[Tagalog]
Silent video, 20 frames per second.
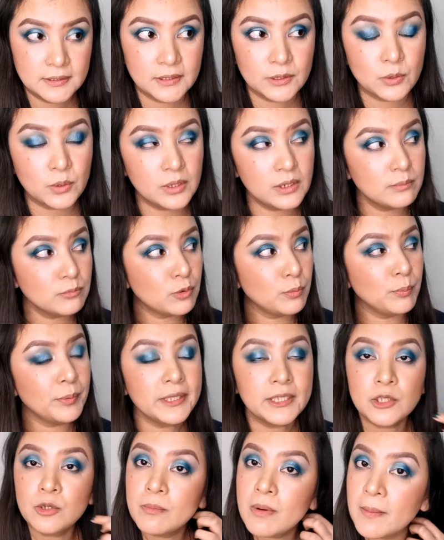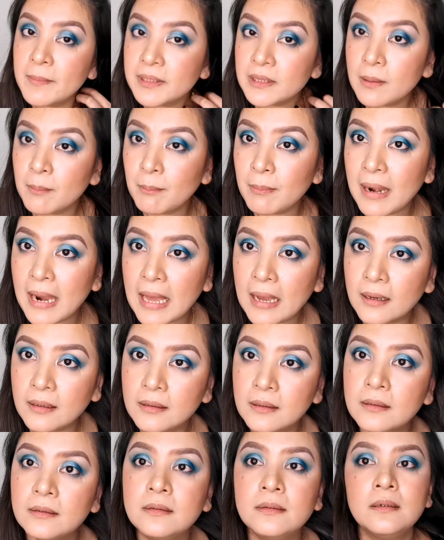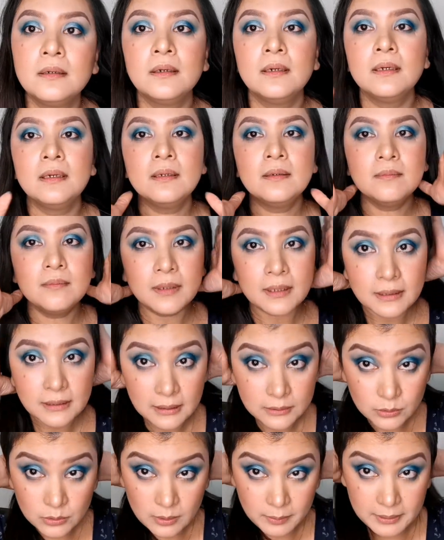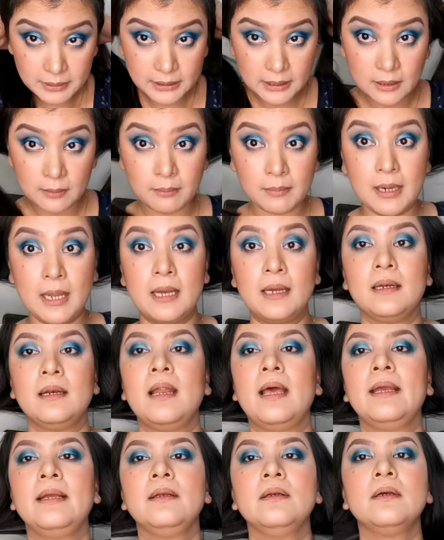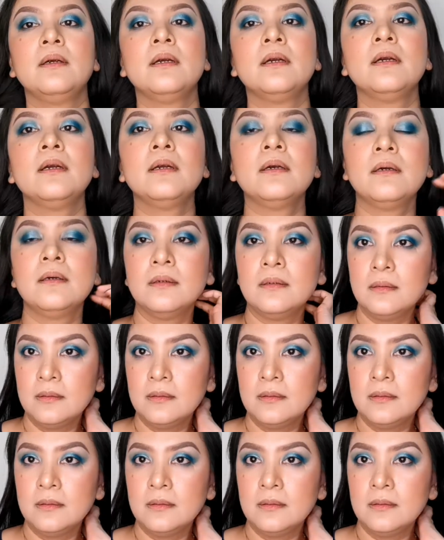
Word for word: Hindi ko alam kung pwede gumamit ng black. Ganda to gamitan ng black liner.